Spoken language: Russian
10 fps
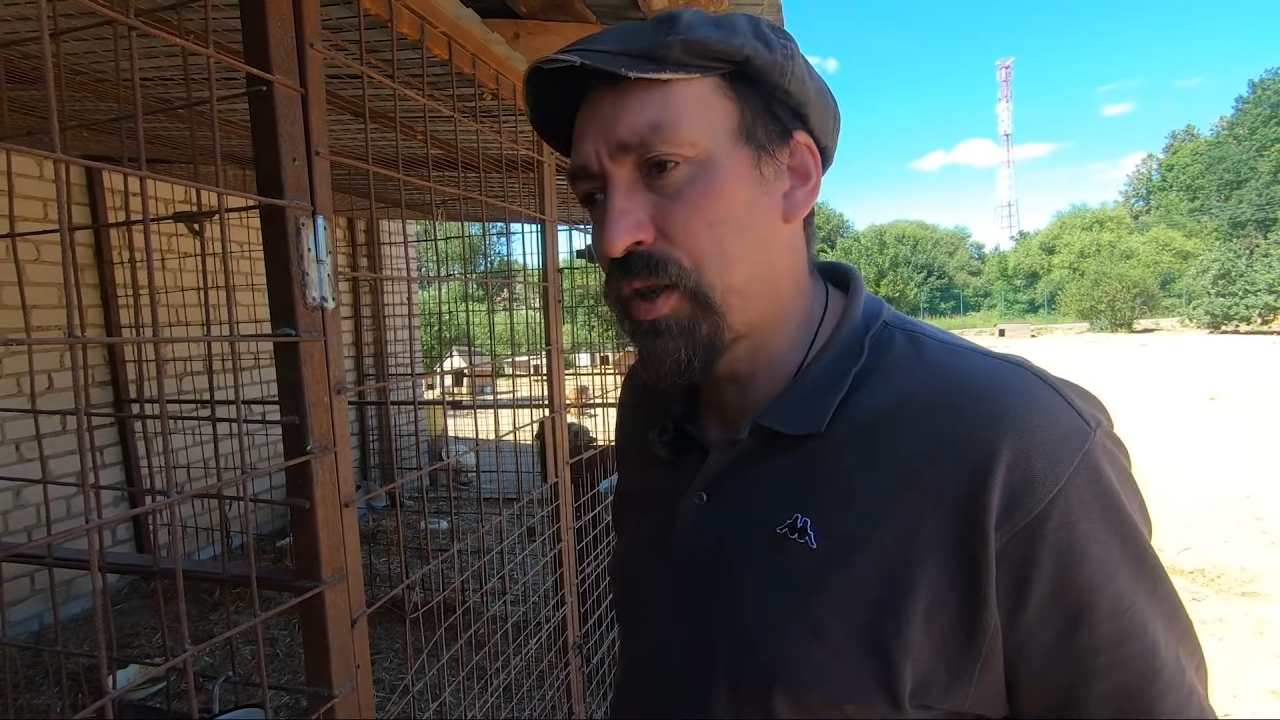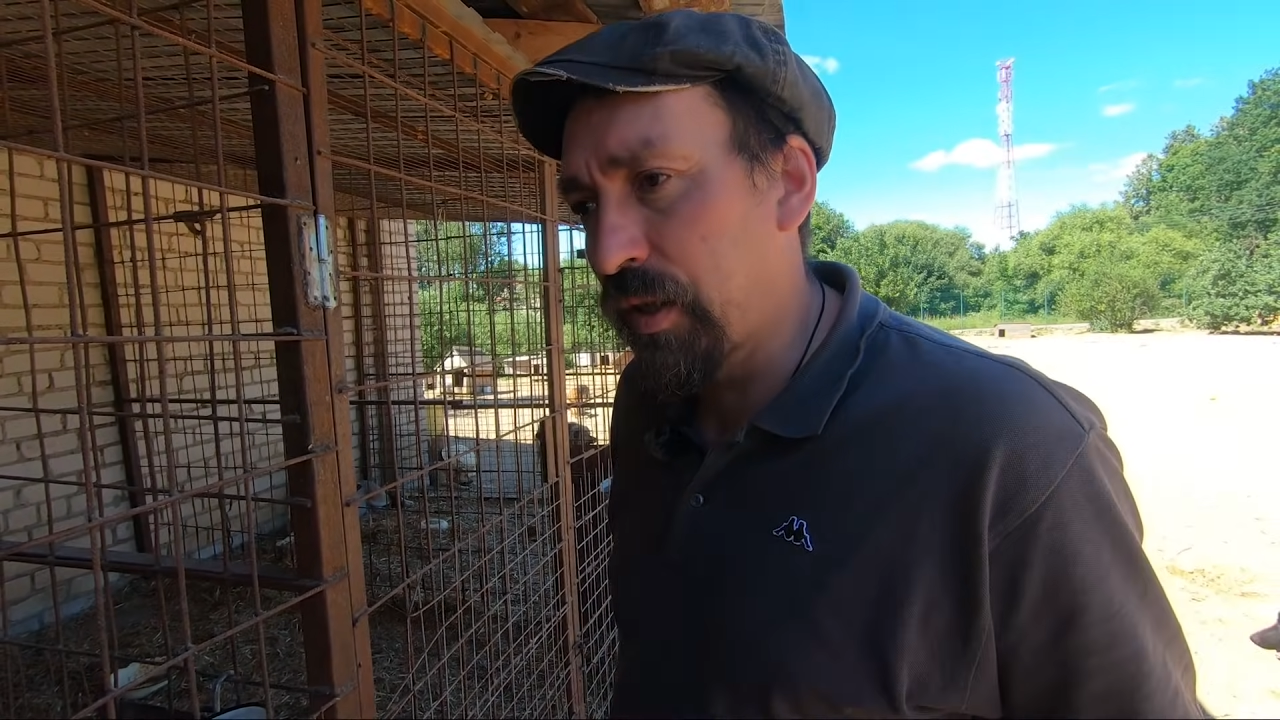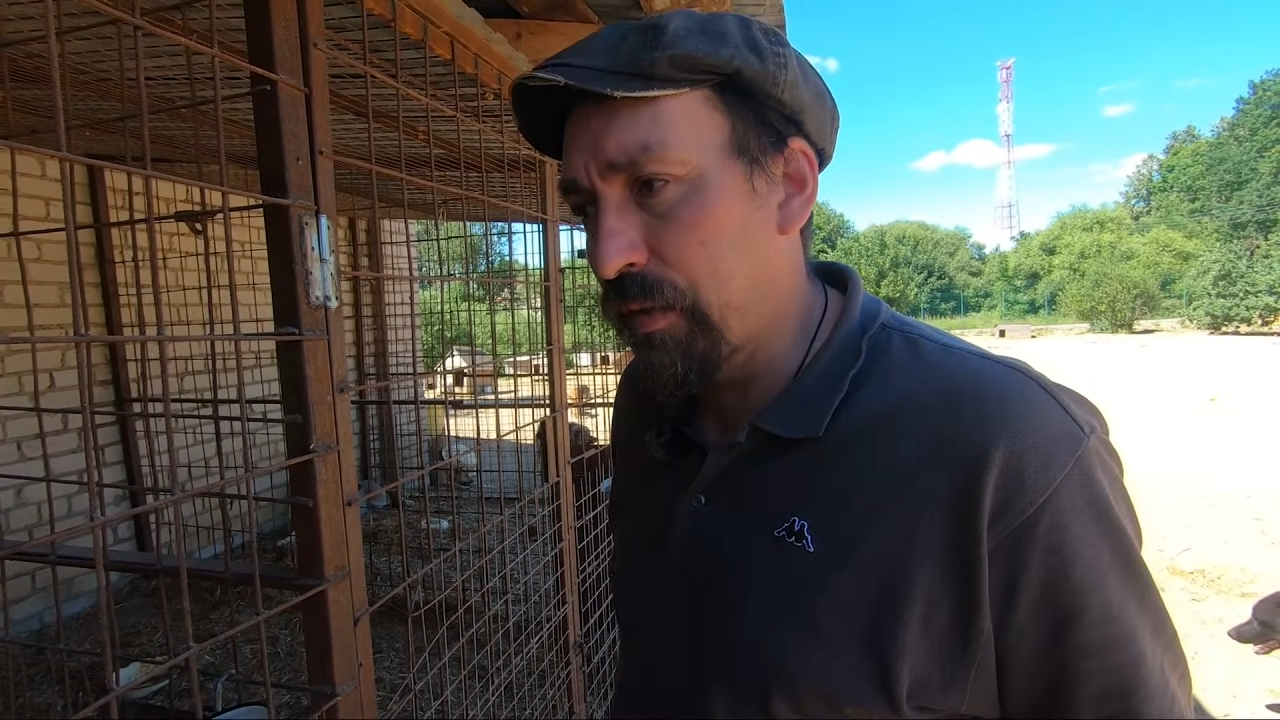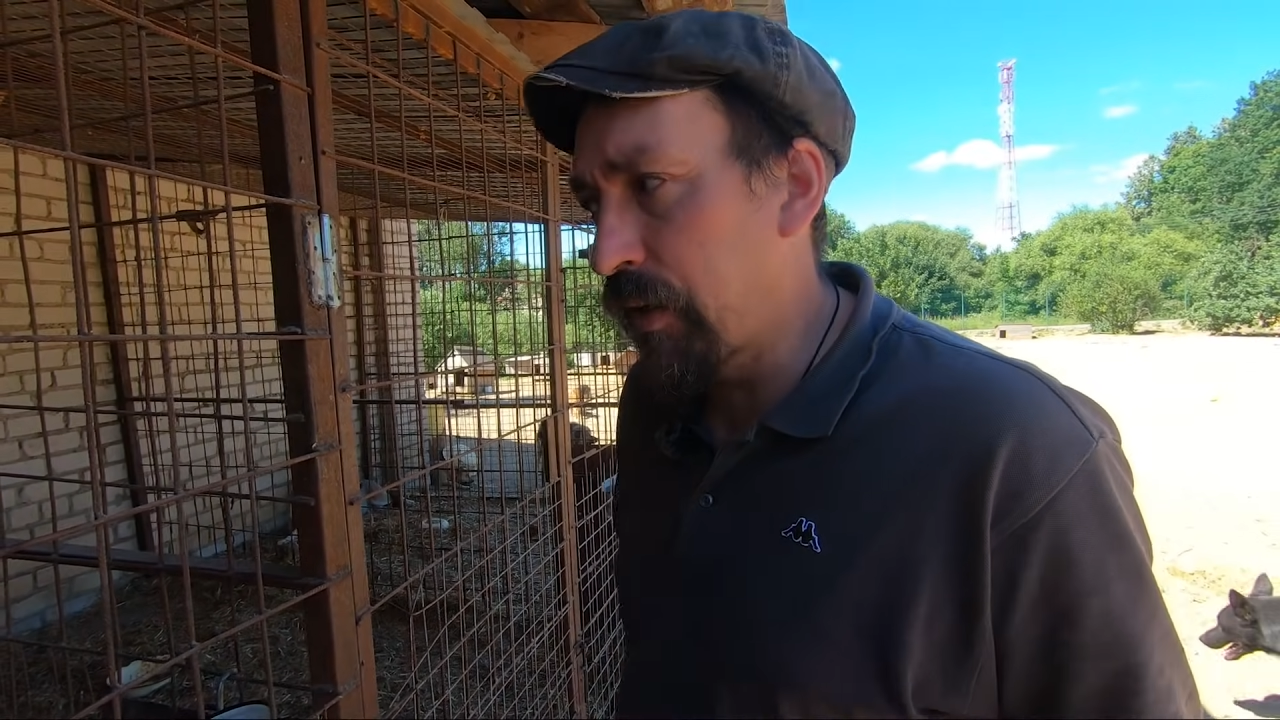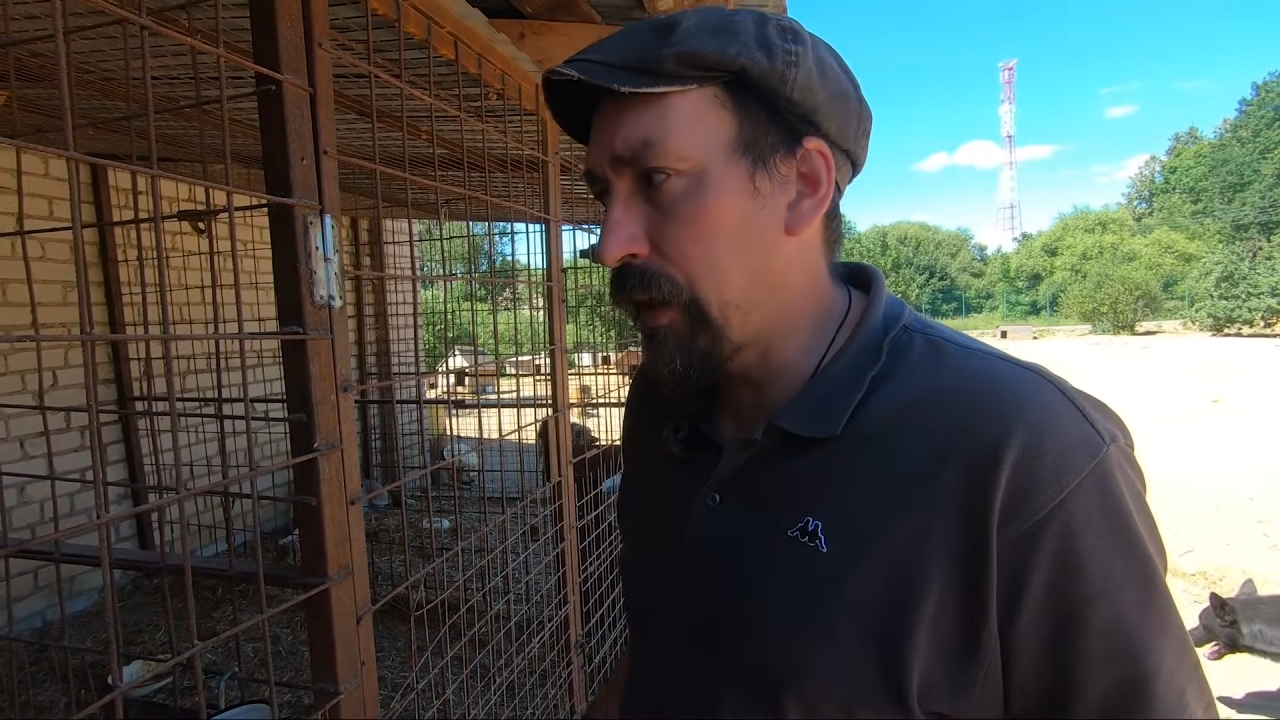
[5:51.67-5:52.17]

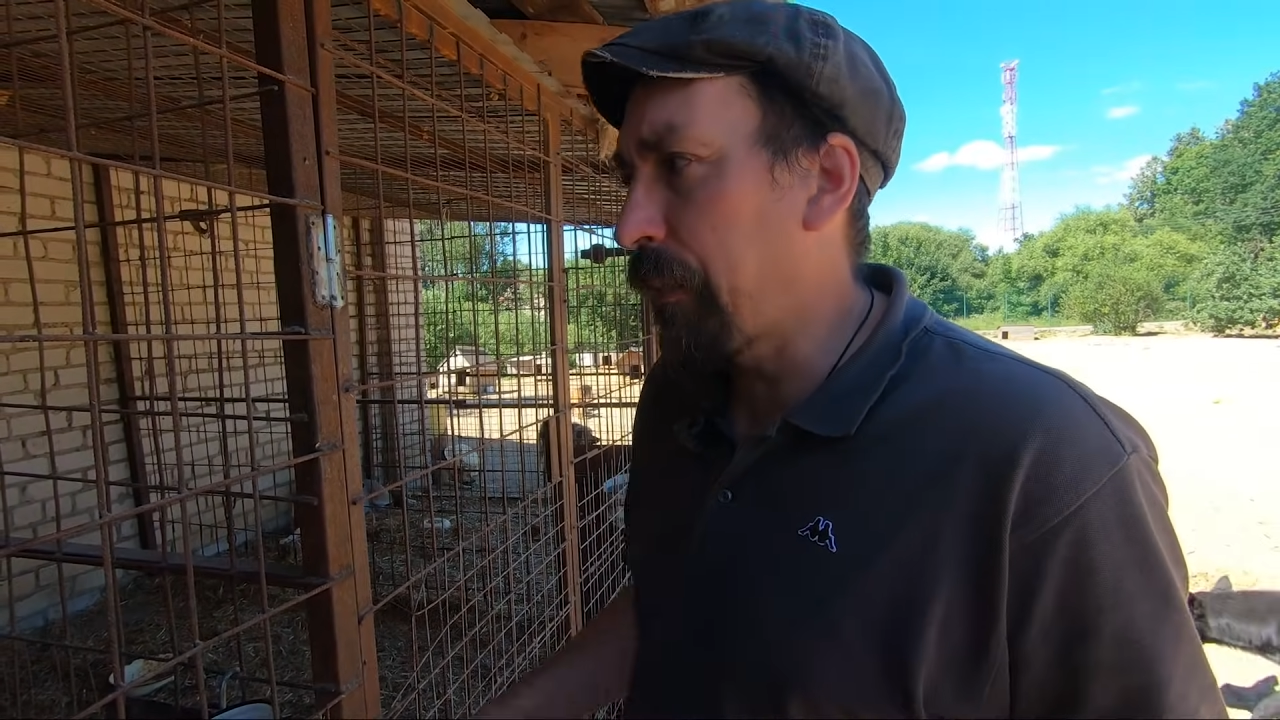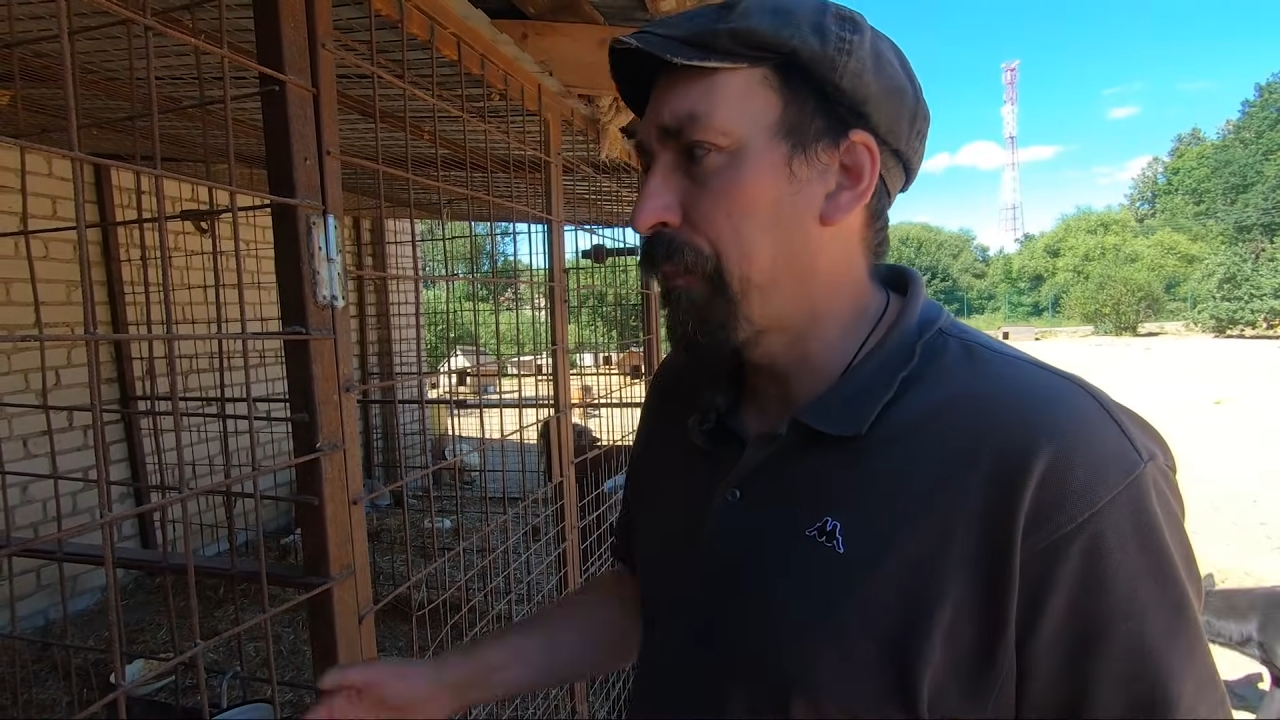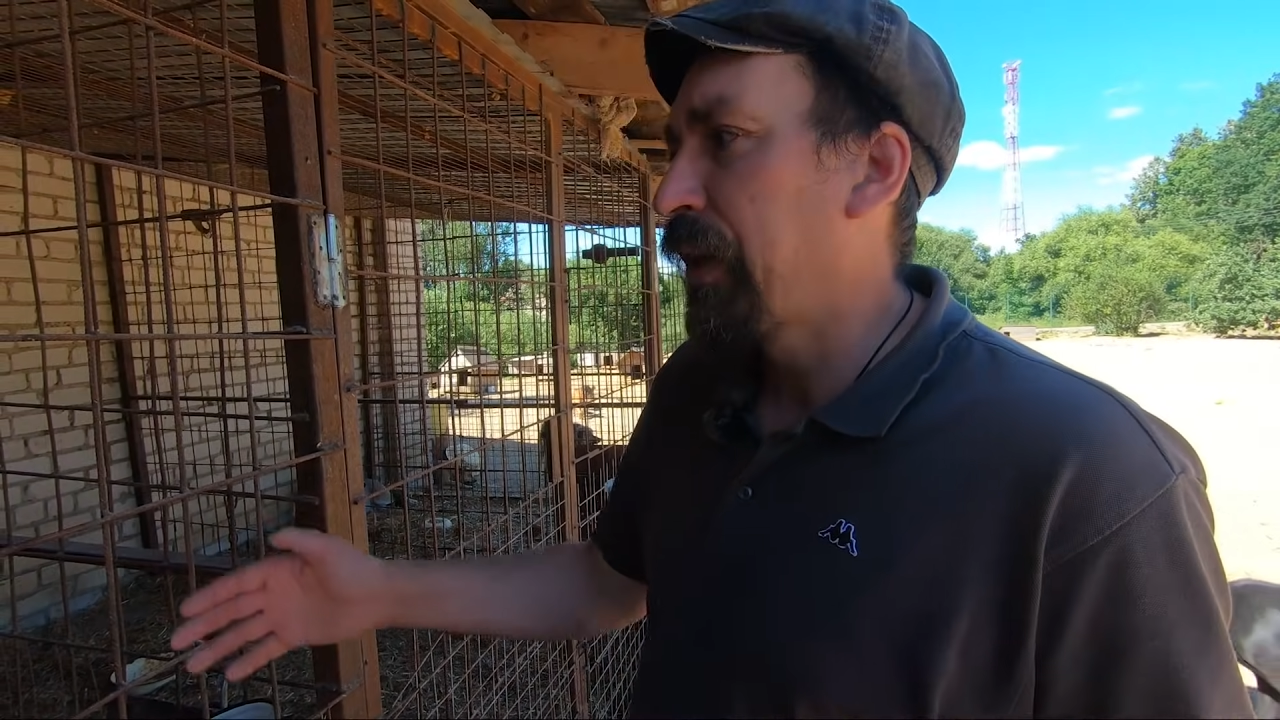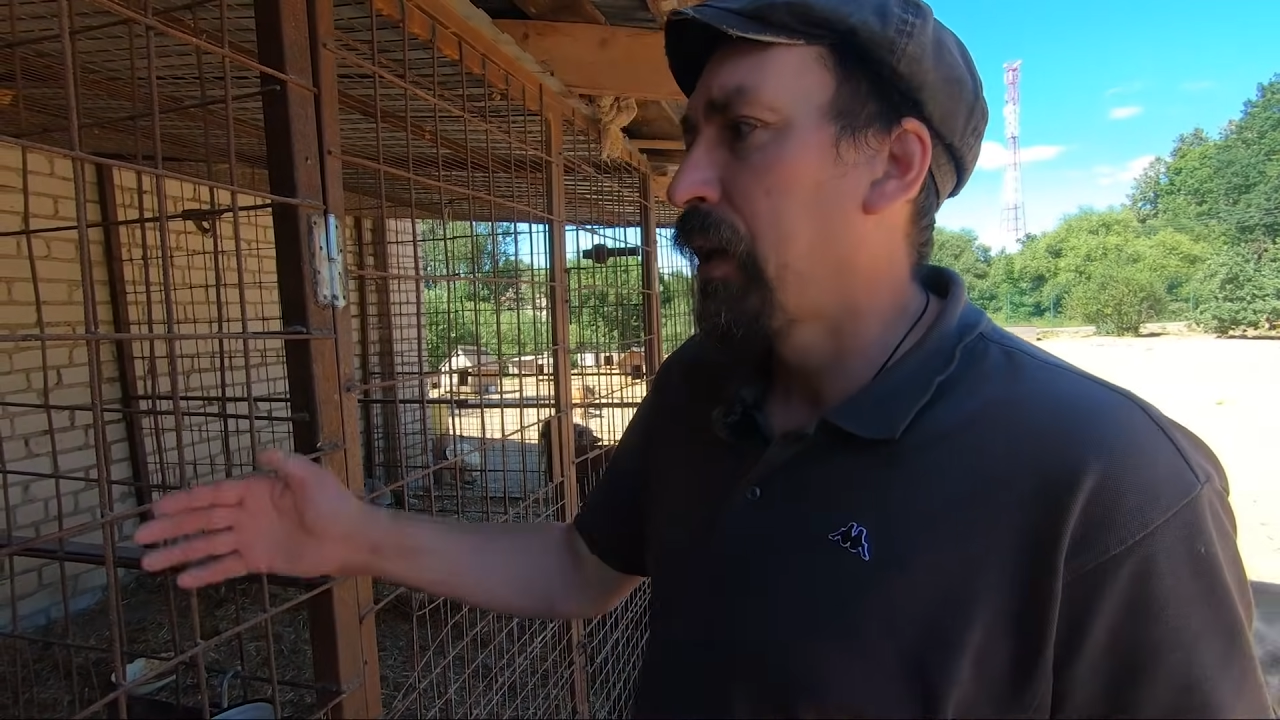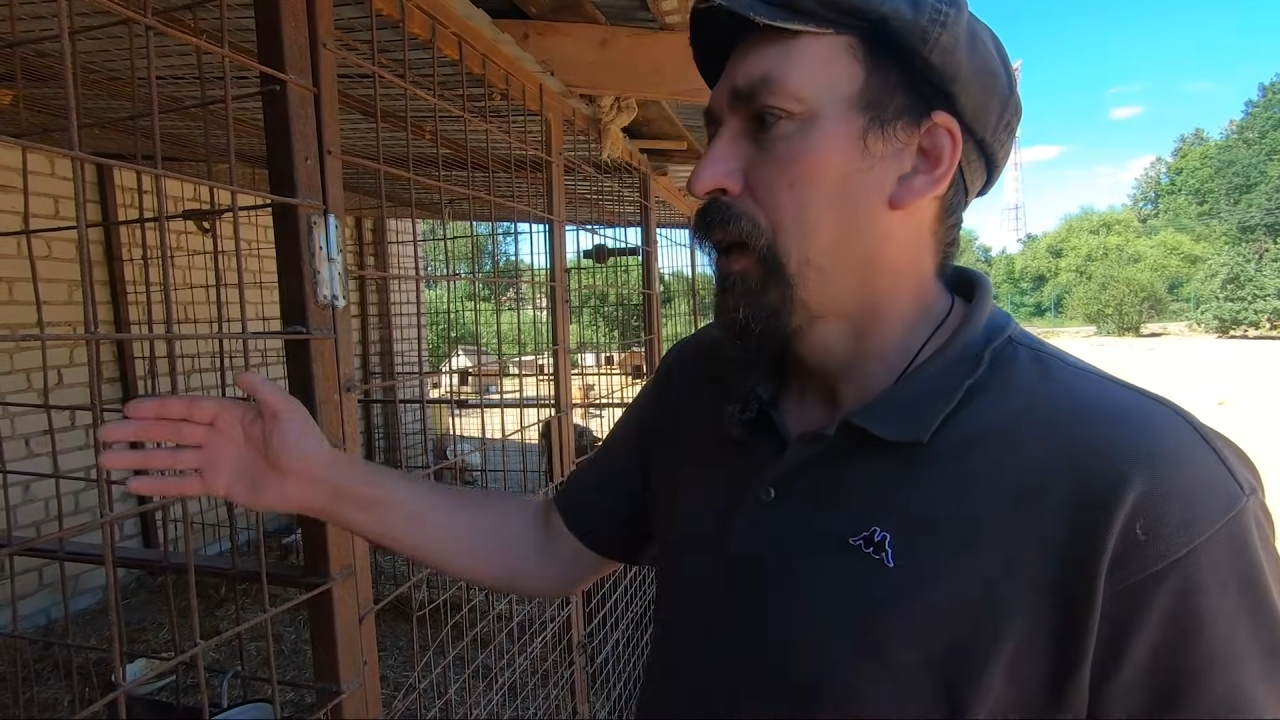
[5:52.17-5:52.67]
человека.